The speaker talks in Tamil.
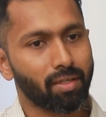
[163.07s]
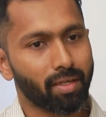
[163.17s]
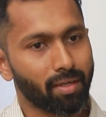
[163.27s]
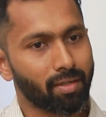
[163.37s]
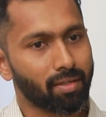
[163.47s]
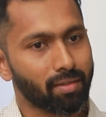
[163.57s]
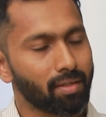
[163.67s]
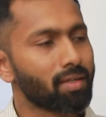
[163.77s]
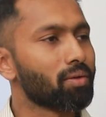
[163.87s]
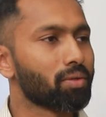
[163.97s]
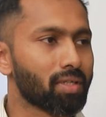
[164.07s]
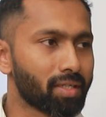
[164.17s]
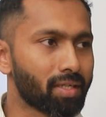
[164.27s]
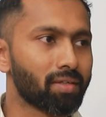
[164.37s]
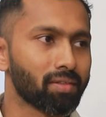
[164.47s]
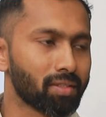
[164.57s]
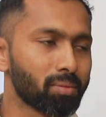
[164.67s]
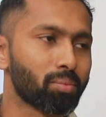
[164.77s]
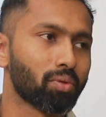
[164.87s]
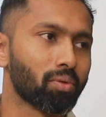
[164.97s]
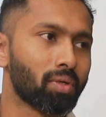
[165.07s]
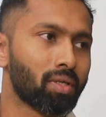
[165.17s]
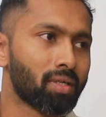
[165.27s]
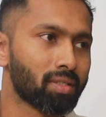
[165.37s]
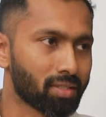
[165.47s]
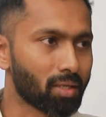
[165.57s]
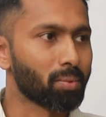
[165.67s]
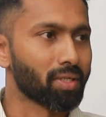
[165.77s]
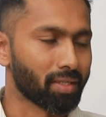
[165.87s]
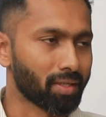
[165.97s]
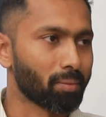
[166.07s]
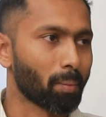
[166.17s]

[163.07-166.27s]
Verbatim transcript: கேருக்கு தான் நான் ஒரு லீடாக வந்து இப்போது ஸ்டார்ட் பண்ணியிருக்கேன்